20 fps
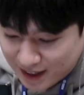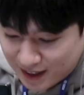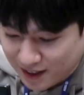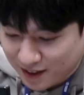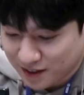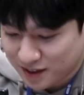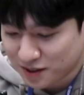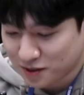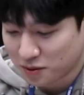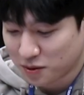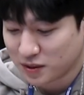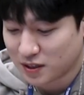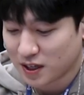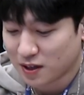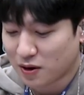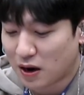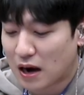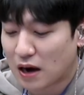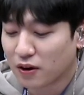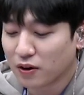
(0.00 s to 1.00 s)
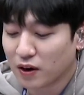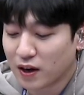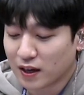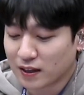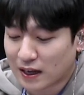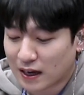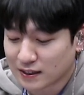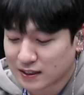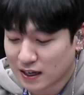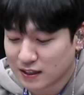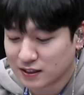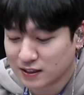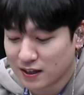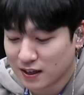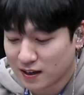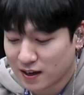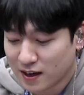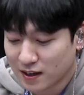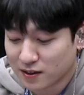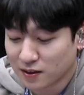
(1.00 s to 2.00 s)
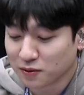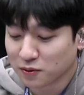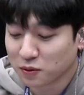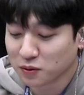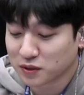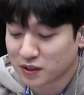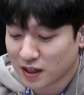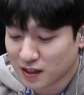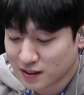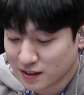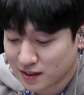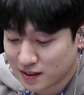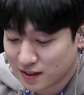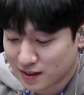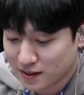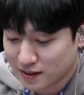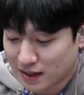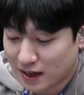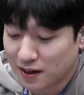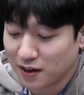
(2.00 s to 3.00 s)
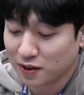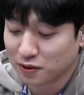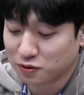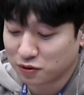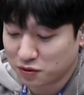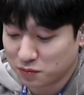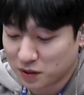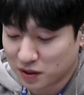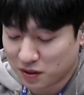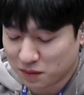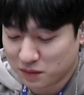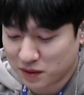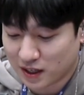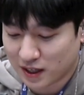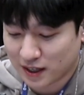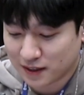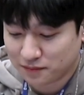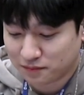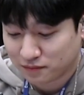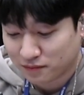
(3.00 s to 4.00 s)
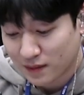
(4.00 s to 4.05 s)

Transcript: 이런 식으로 이제 과거에나 자신에게 경고장을 날려주시면 됩니다.